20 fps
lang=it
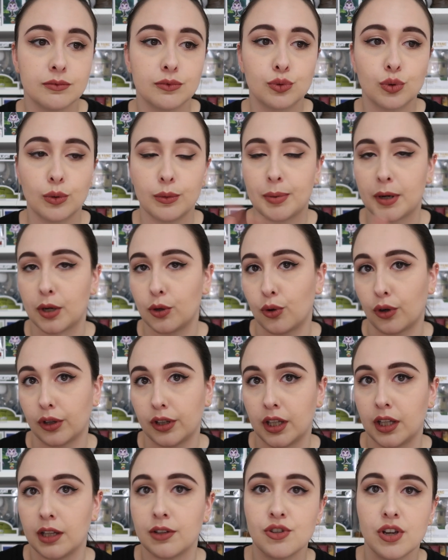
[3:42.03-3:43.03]
sui
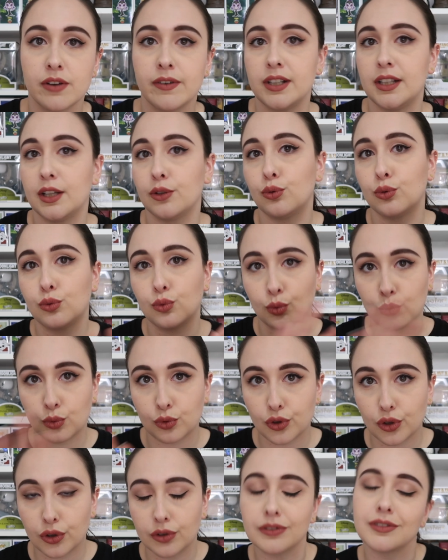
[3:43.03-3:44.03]
preordini, cioè valida su
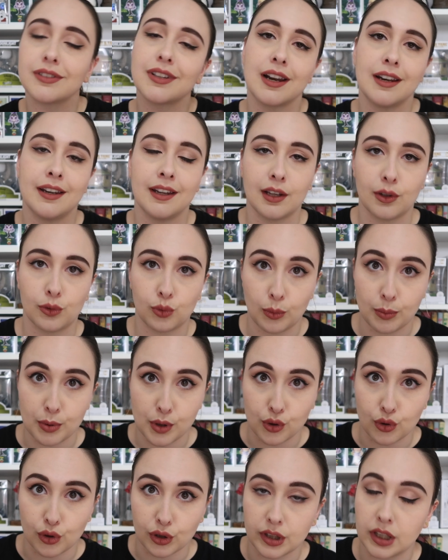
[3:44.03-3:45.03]
tutto tranne che sui
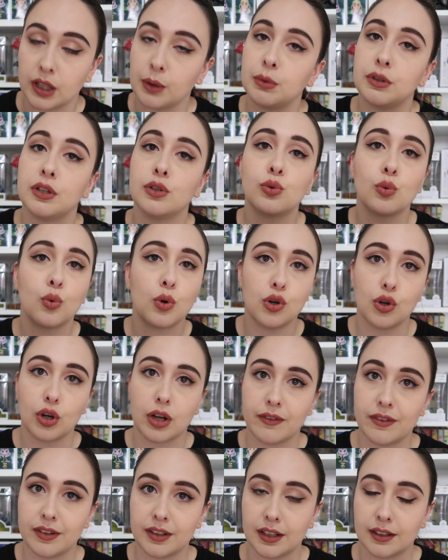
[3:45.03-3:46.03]
preordini, quindi su quello
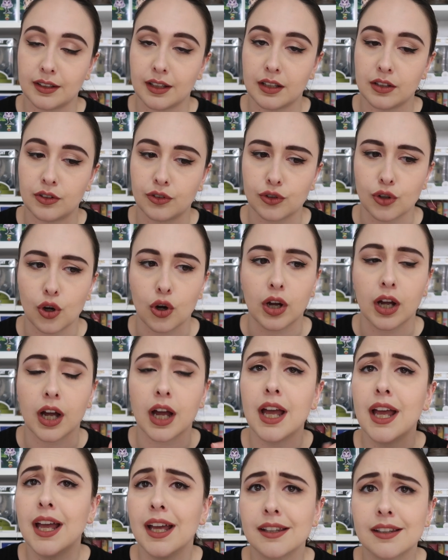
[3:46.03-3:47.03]
che vedete in stock.